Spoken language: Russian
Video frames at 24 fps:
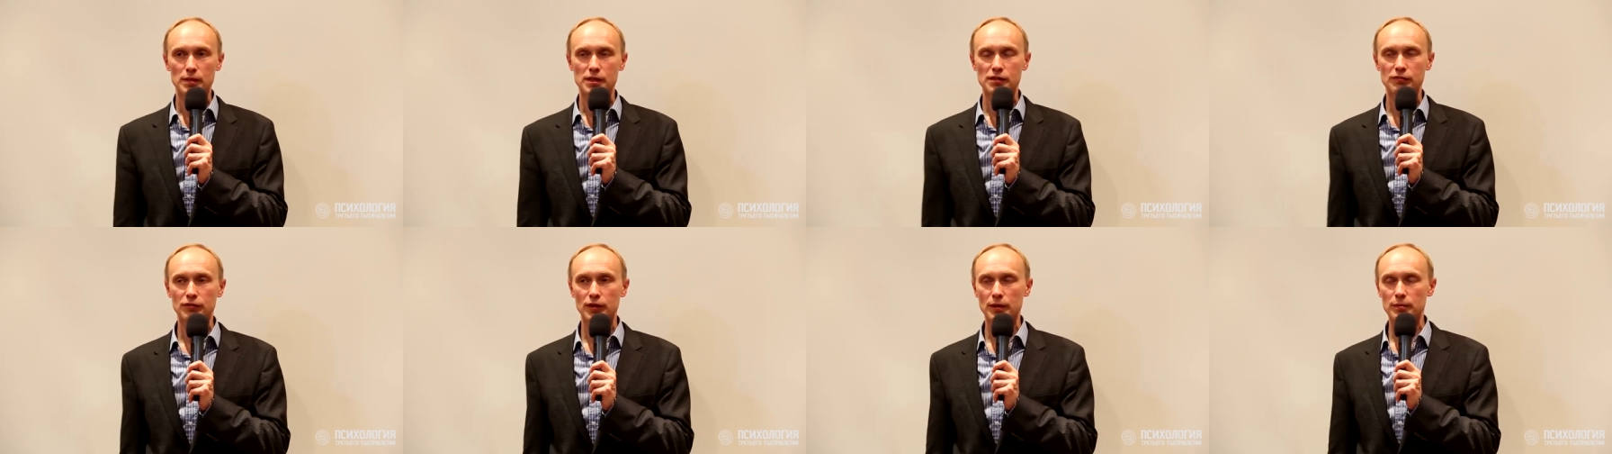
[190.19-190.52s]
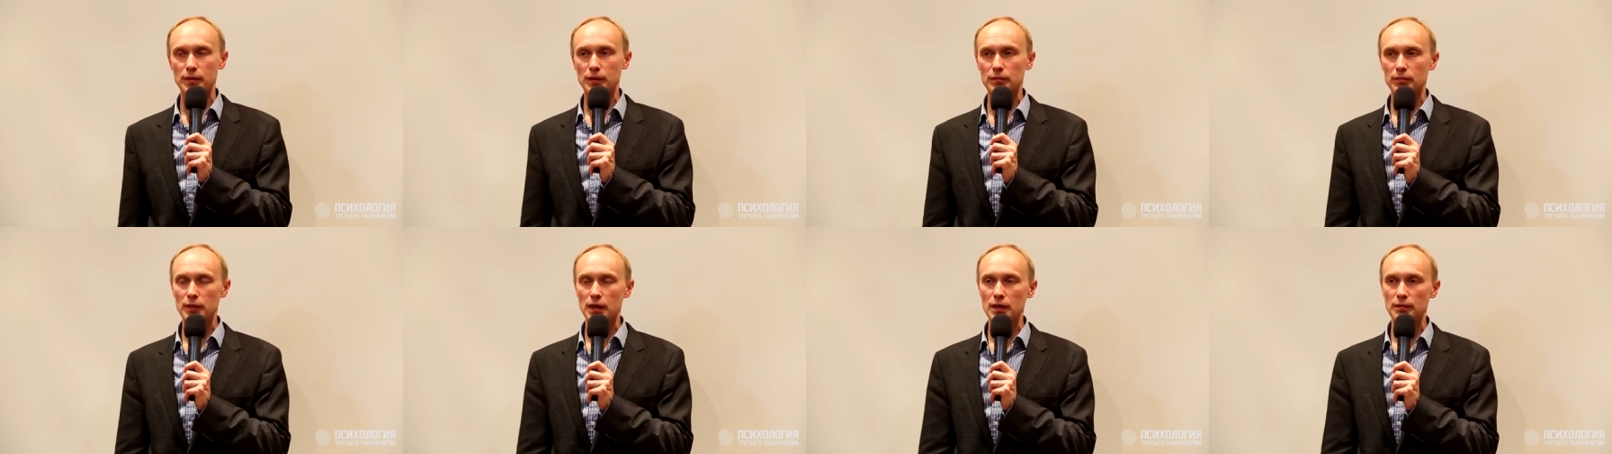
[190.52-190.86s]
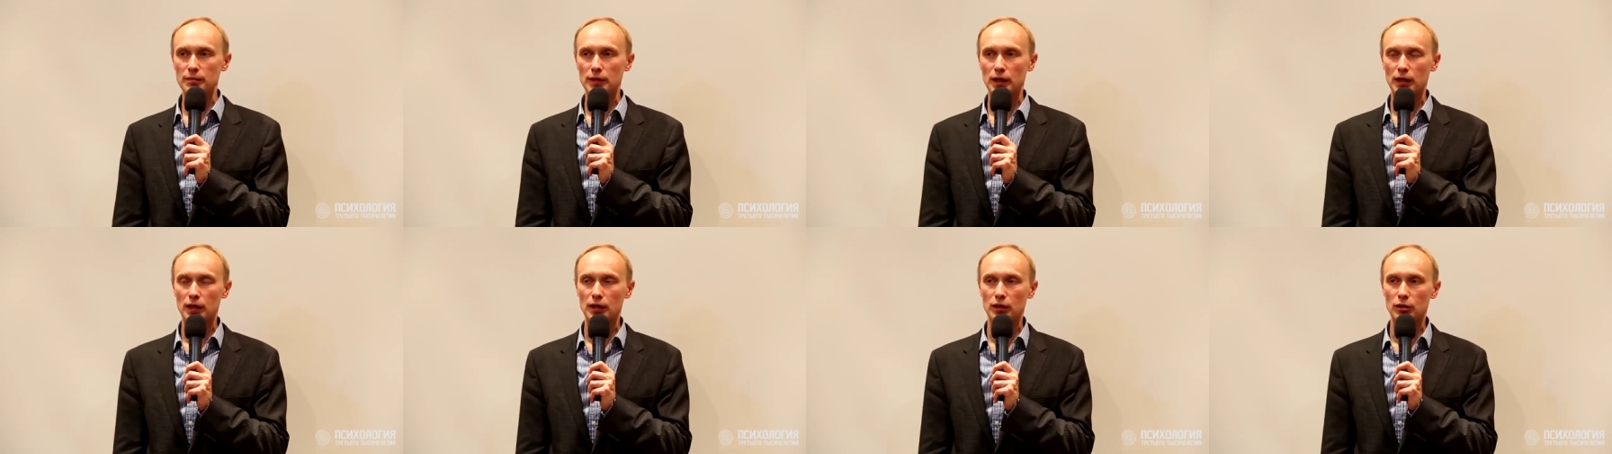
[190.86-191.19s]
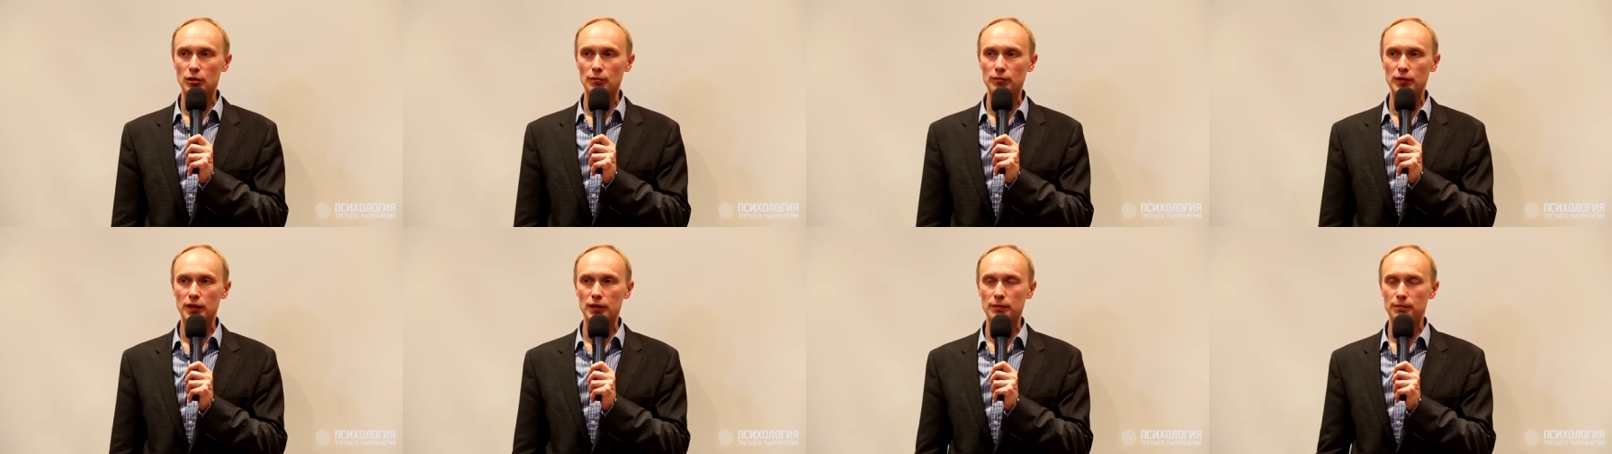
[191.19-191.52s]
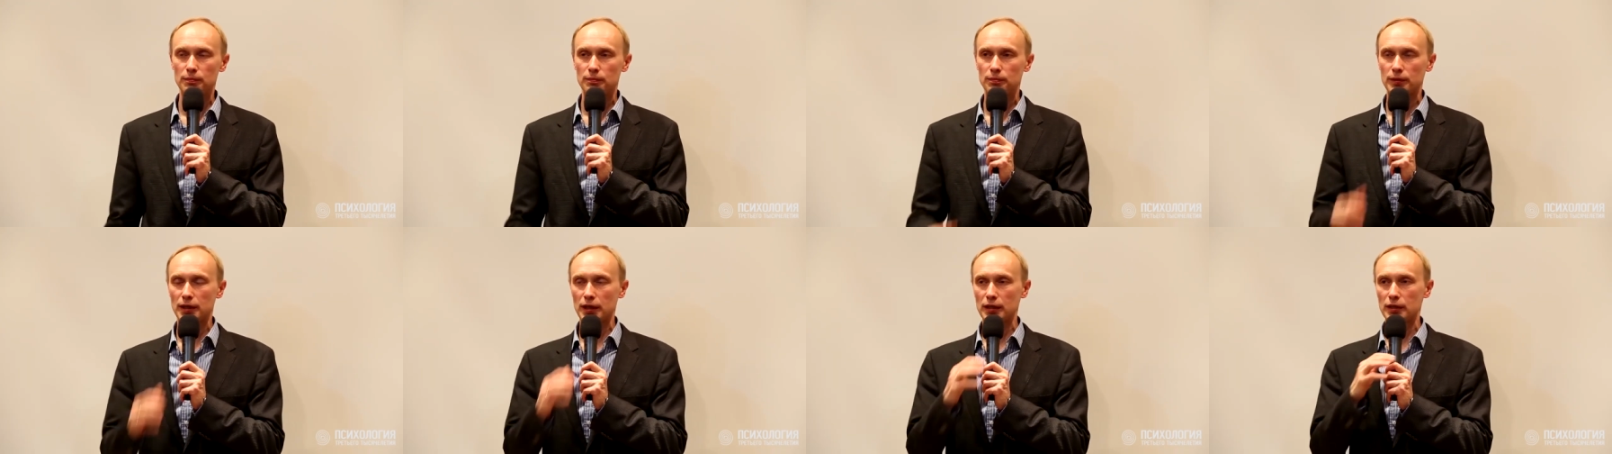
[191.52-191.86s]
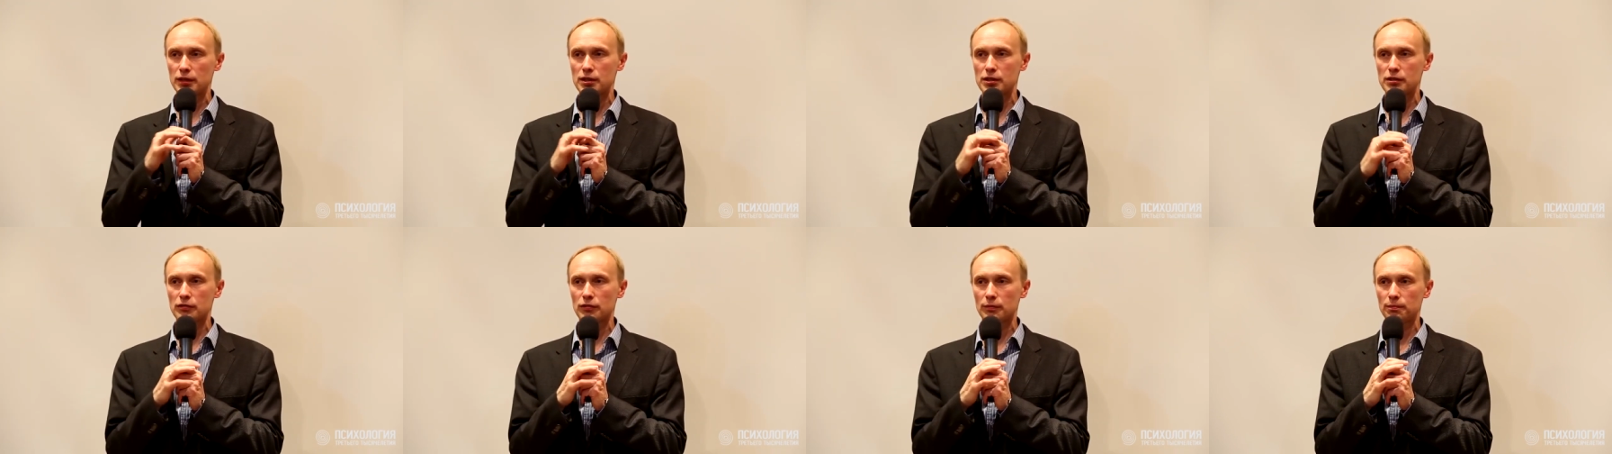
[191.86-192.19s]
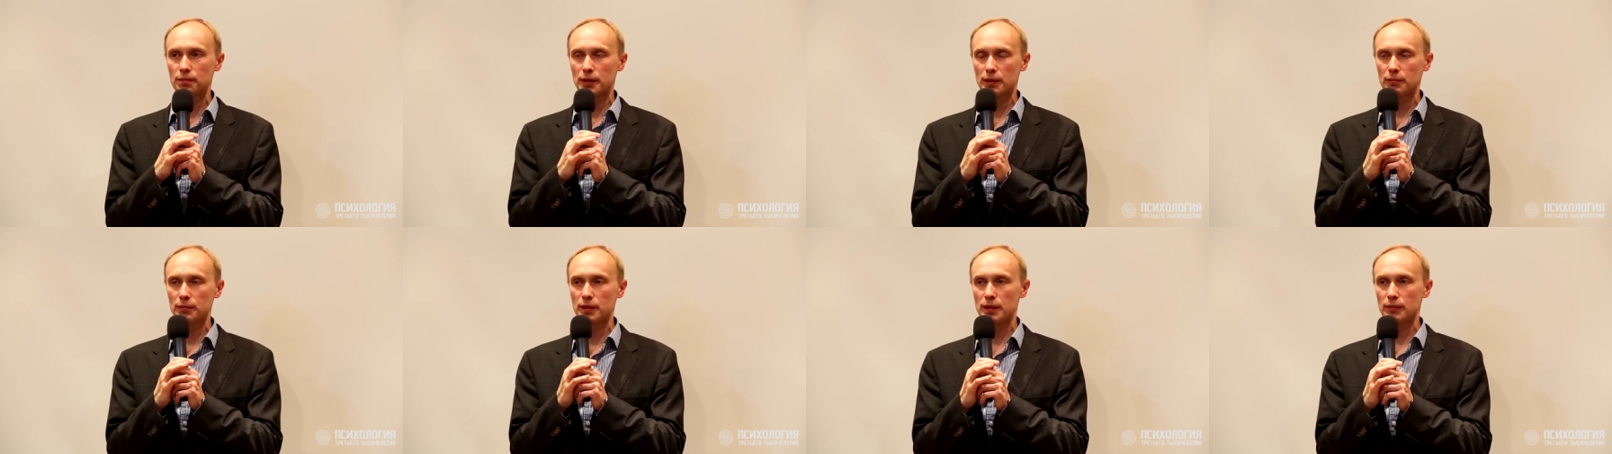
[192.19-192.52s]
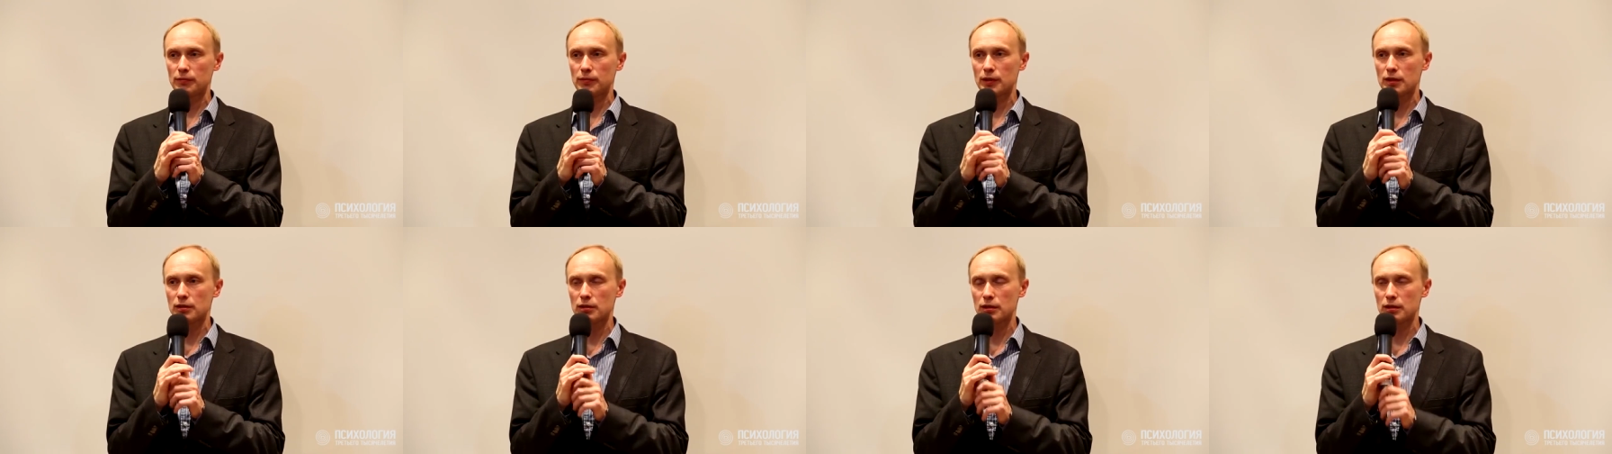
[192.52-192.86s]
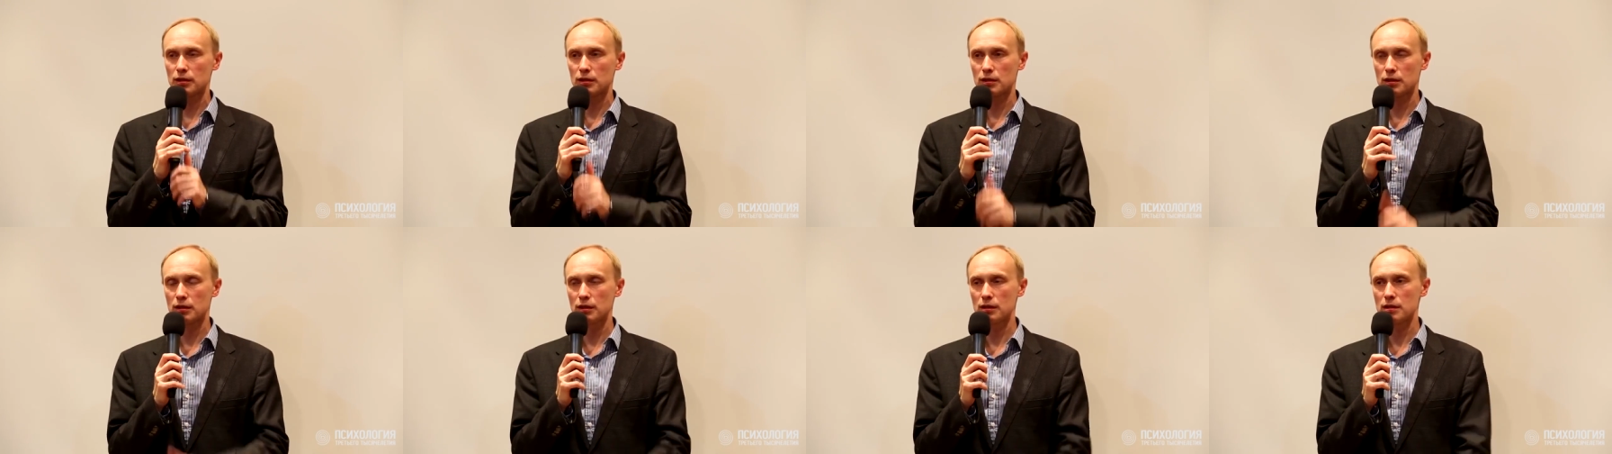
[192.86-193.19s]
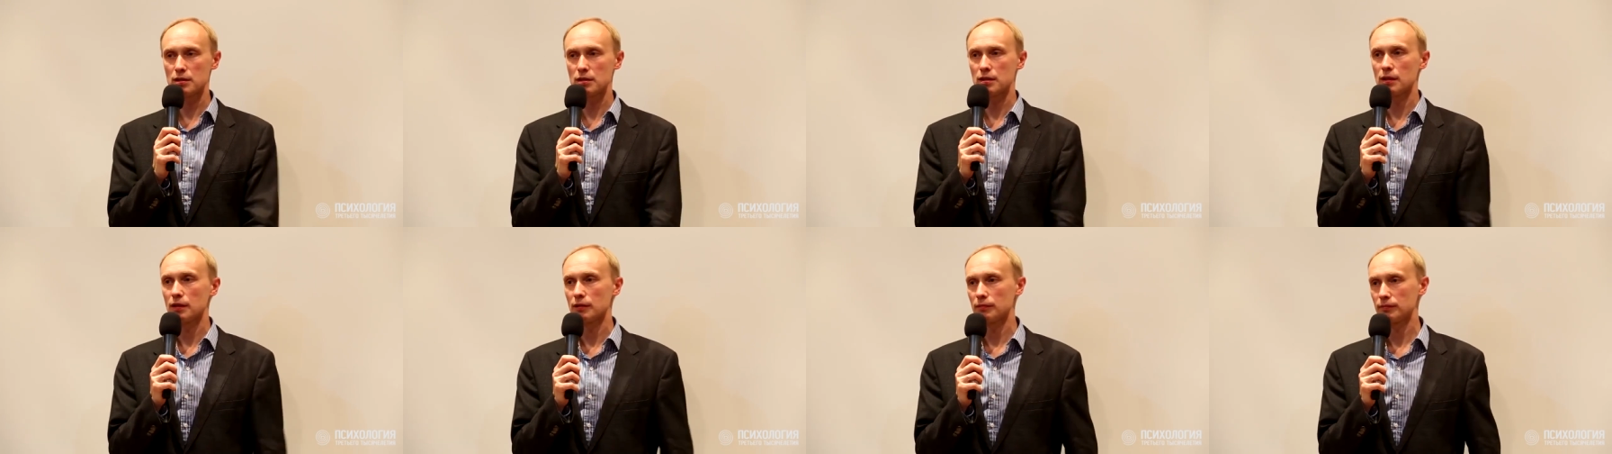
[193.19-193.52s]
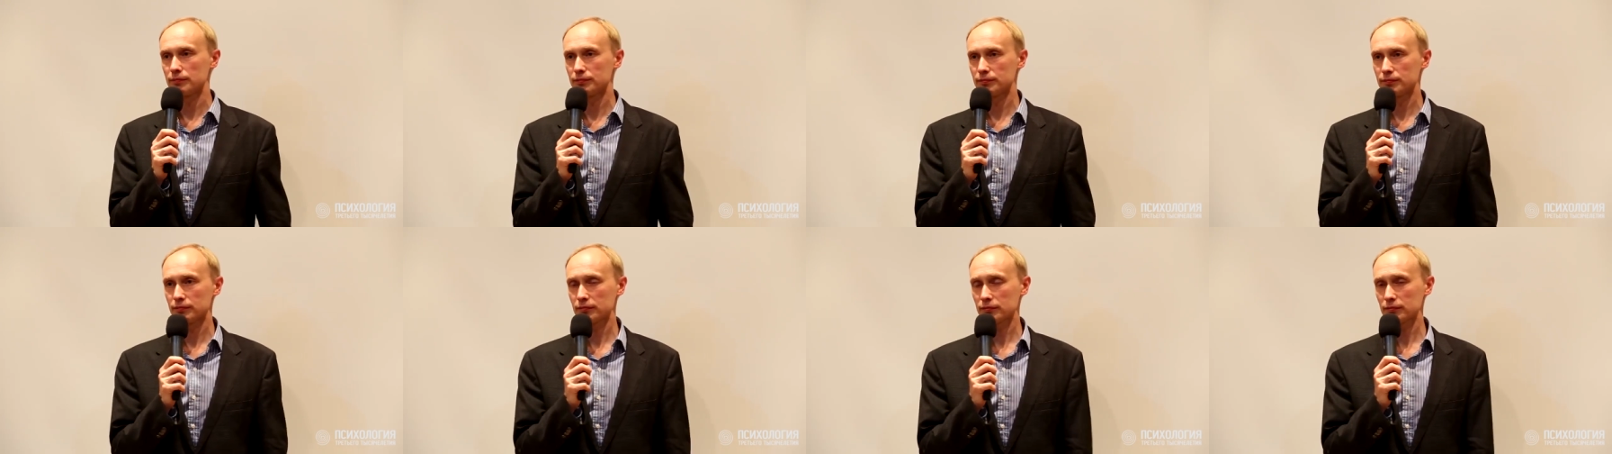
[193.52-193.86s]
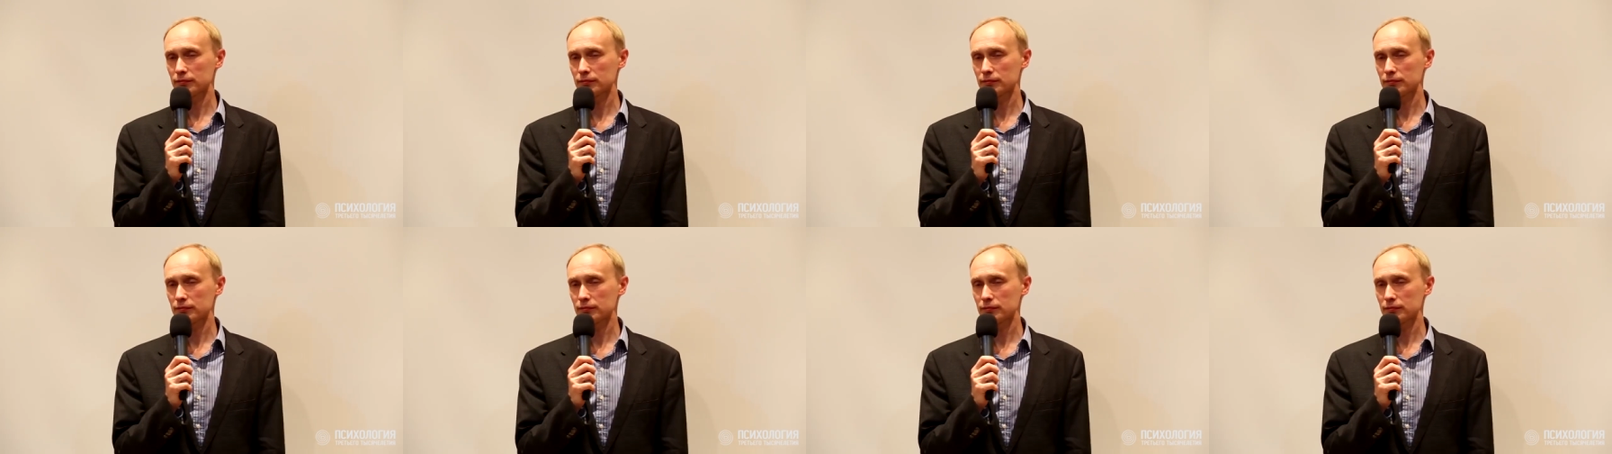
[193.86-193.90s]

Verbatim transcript: Мы с вами имеем огромное количество проблем нашей жизни,